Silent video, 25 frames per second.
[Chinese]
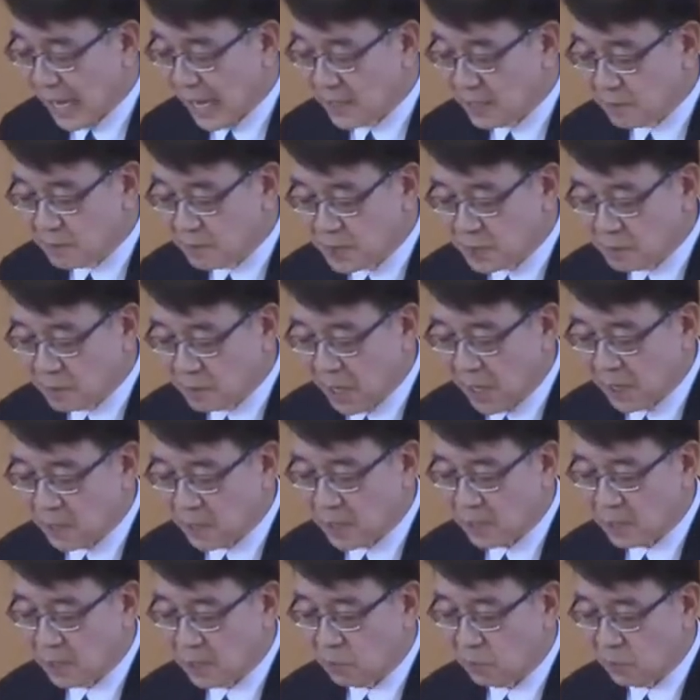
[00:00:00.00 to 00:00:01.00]
乃是
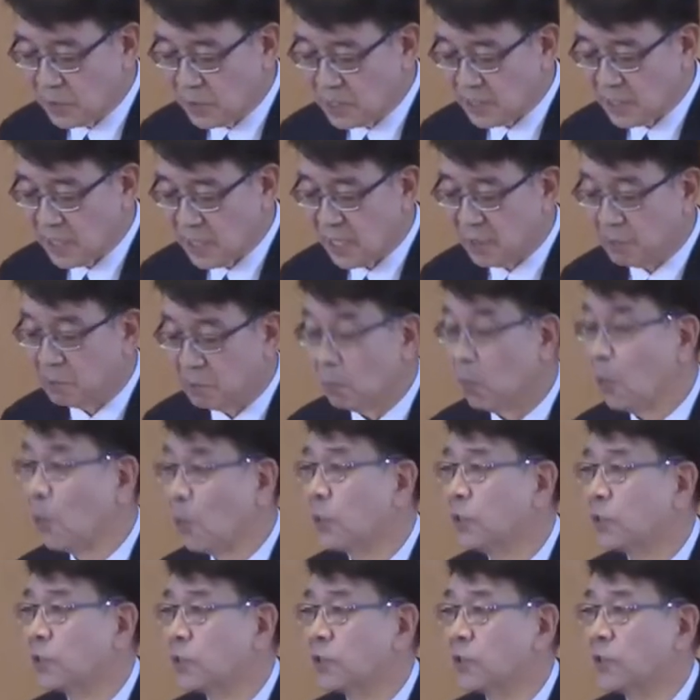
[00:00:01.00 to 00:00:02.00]
死，因
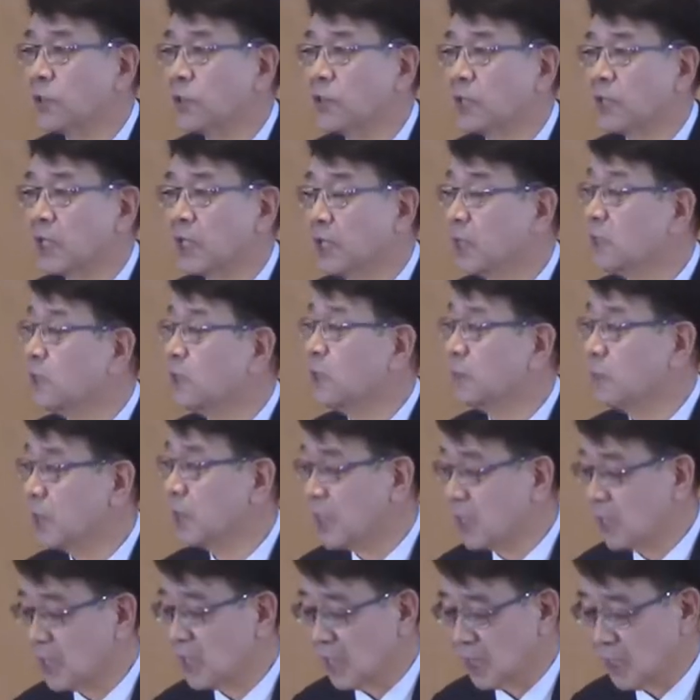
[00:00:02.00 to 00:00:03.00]
此没有罪就
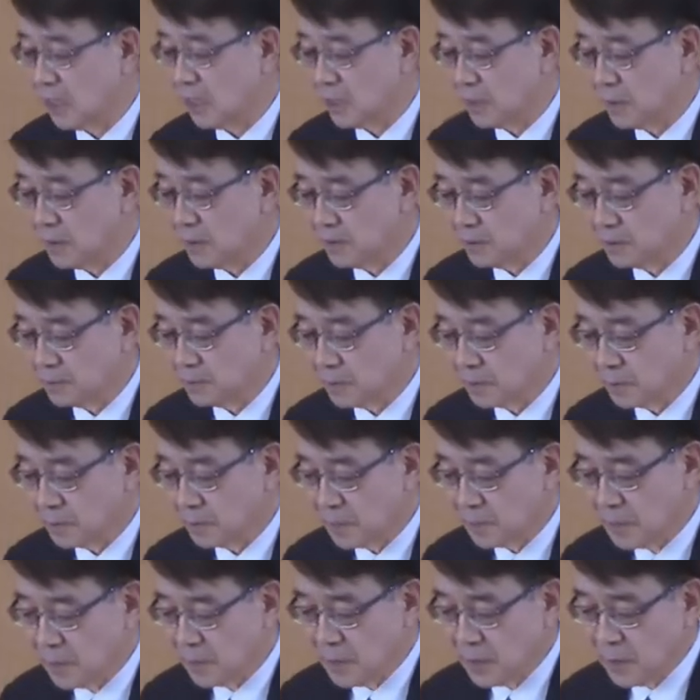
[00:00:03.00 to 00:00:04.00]
没有死亡。
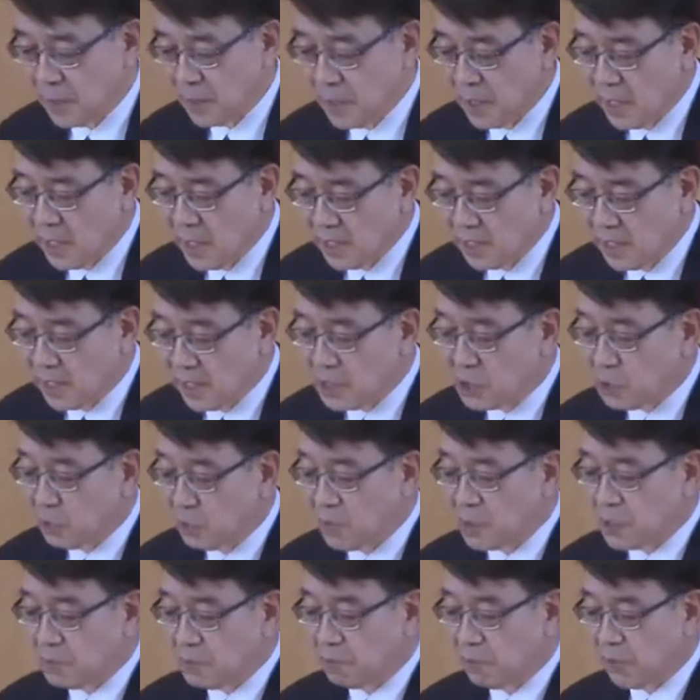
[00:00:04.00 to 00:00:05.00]
在堕落之前没有
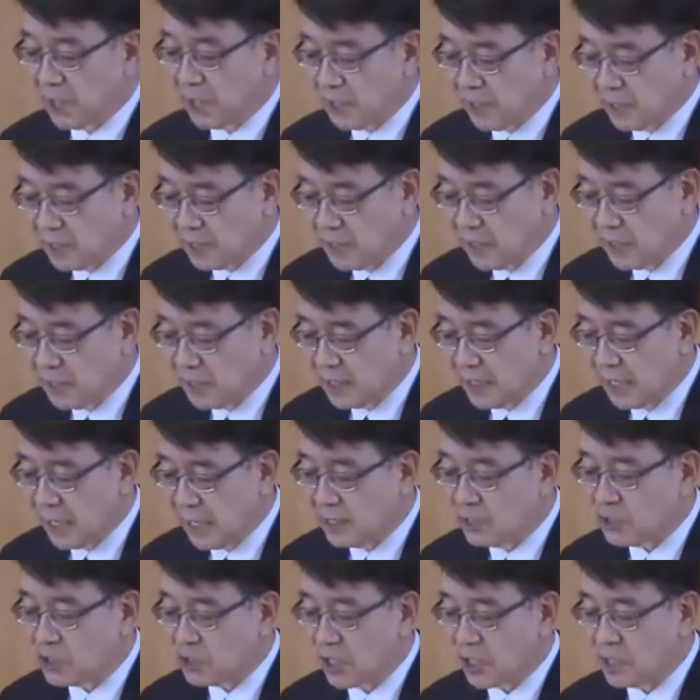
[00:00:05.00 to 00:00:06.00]
罪，因
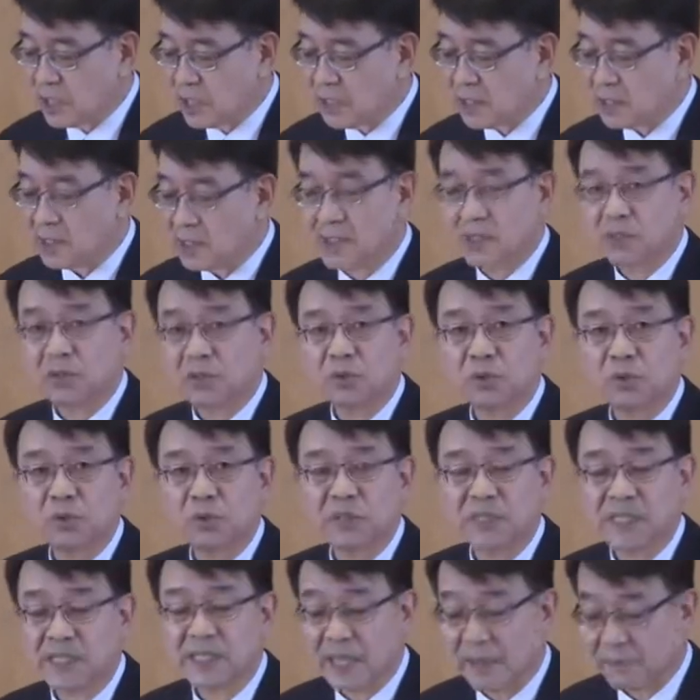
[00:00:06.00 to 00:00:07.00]
此可以说
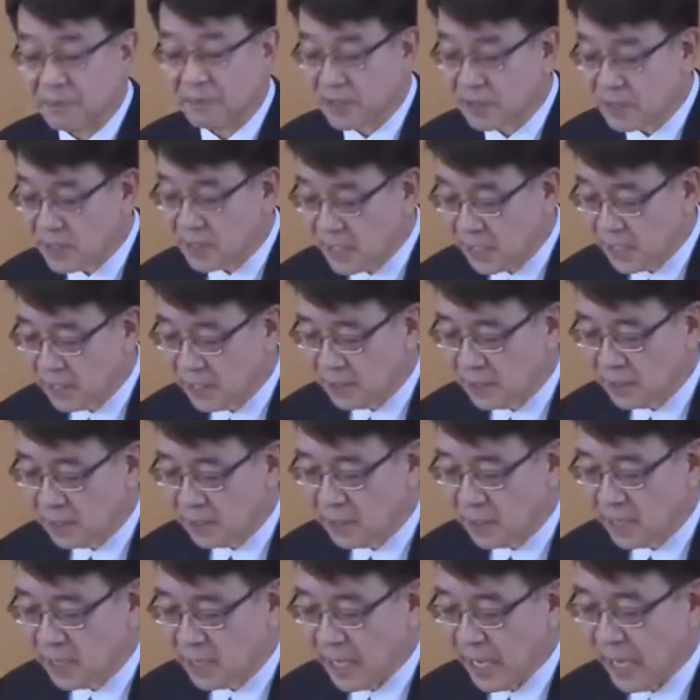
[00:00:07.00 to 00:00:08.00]
亚当的身体一开
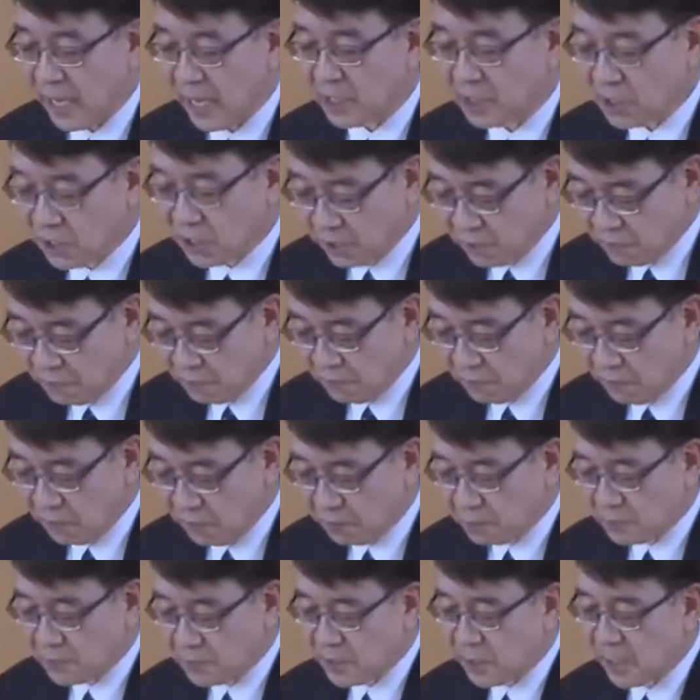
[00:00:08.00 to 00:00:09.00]
始就是不
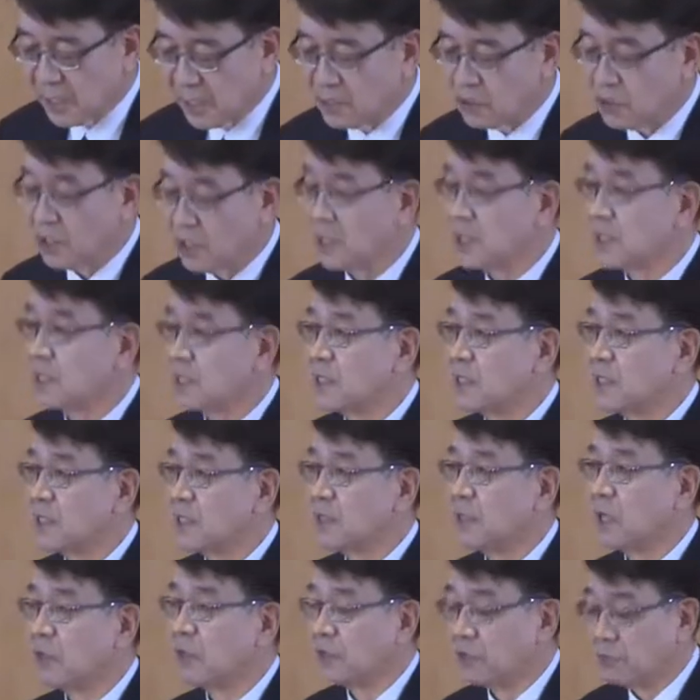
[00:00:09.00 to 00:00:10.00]
朽的。这
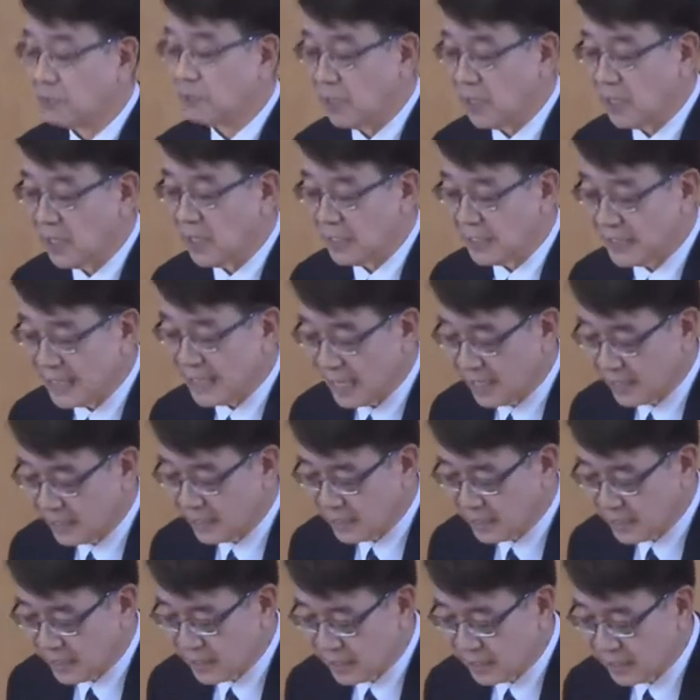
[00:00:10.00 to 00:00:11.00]
在啊《创
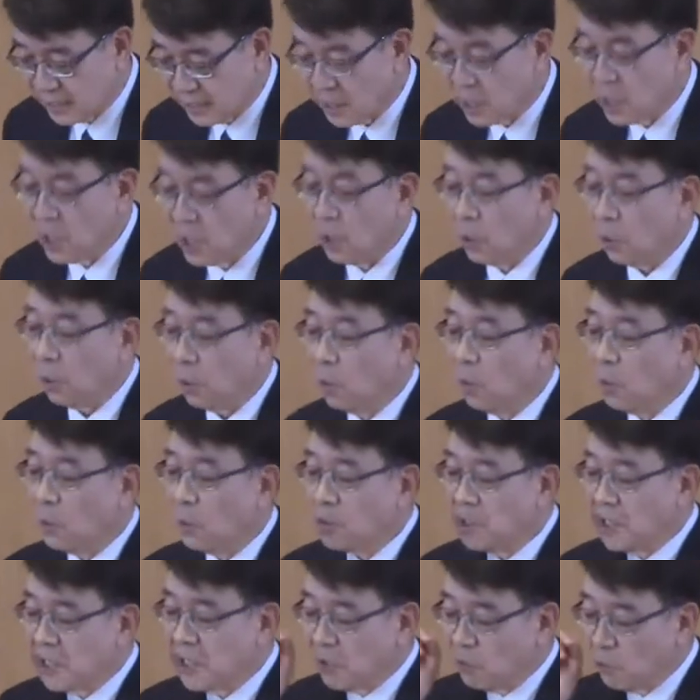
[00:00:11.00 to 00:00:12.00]
世纪第二章第
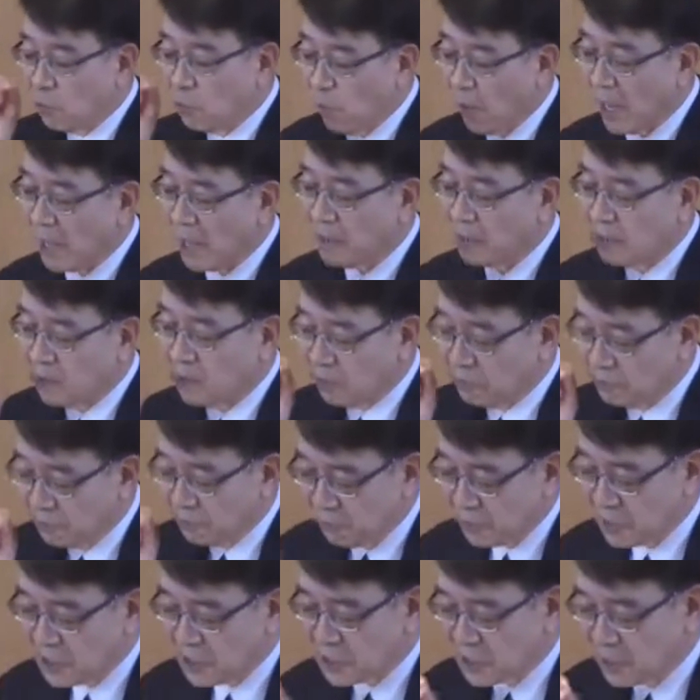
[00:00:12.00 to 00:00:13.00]
十七节中
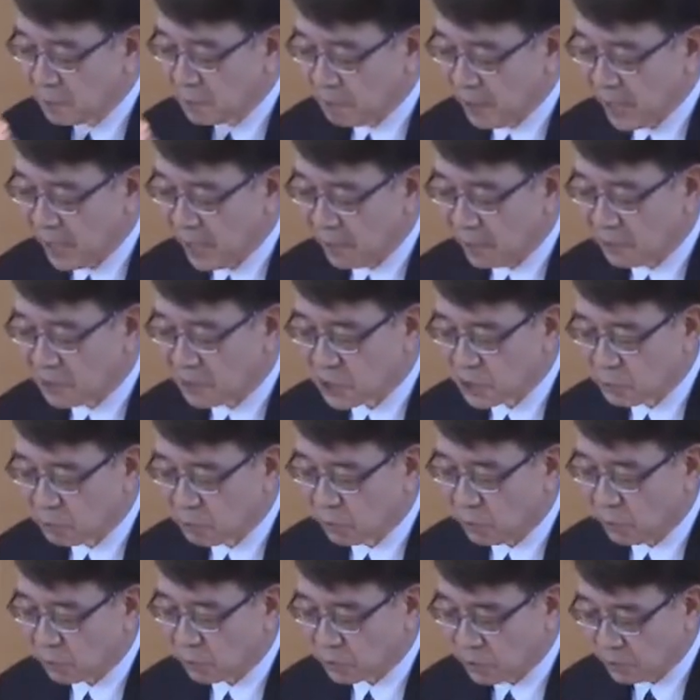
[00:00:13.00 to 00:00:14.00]
有预言，并
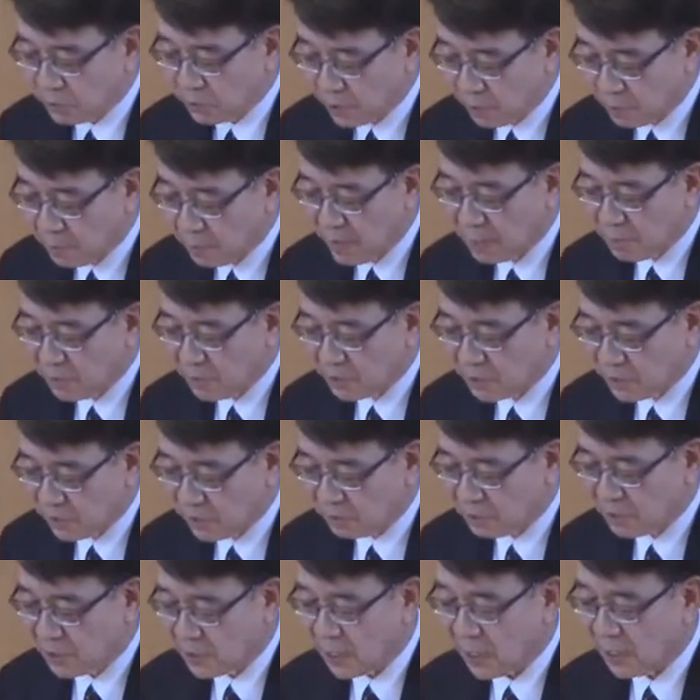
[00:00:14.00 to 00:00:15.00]
且在《创世
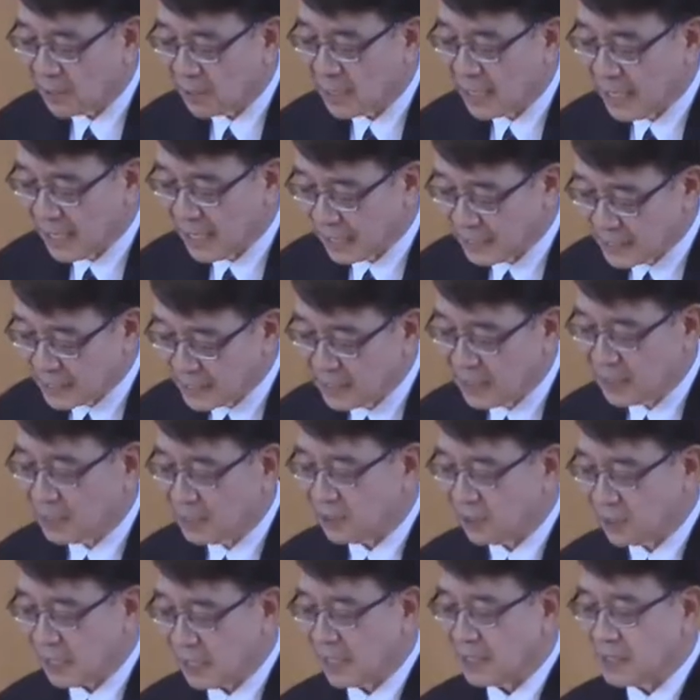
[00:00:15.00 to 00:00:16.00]
纪第三章
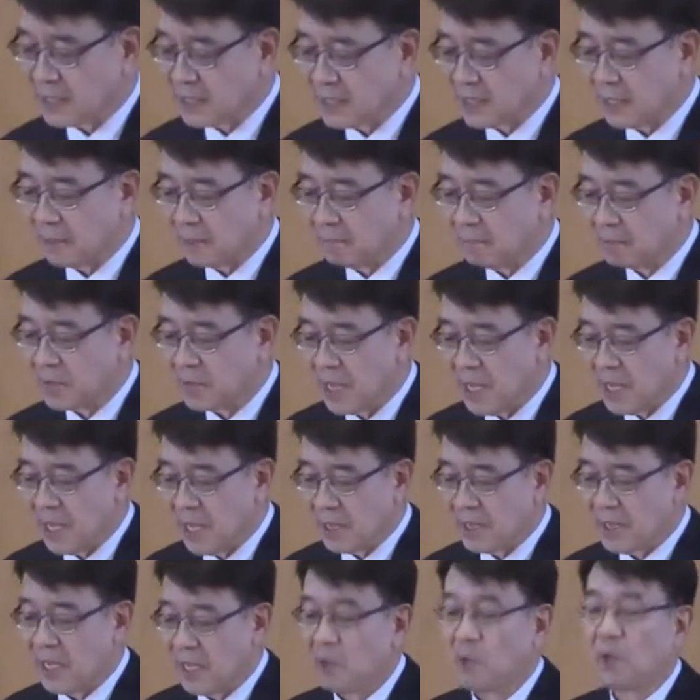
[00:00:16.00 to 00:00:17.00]
第十九节中得
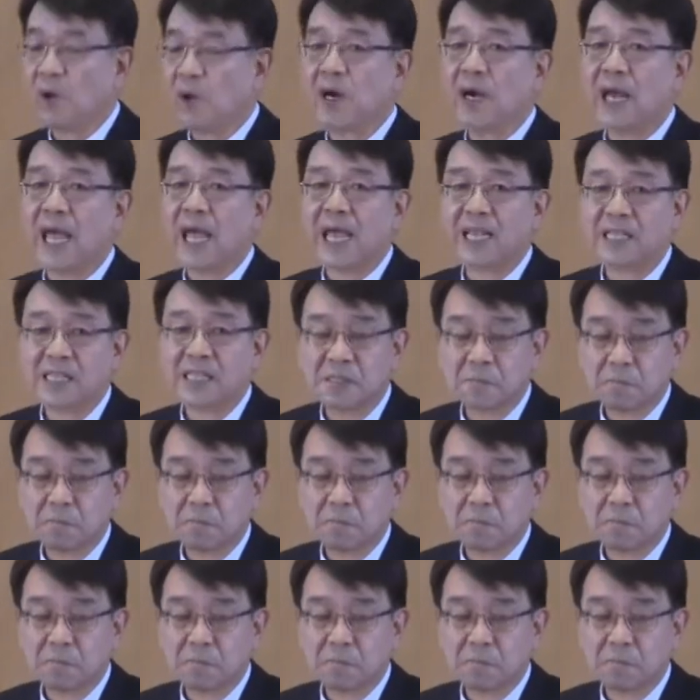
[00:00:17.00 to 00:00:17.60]
到了证实。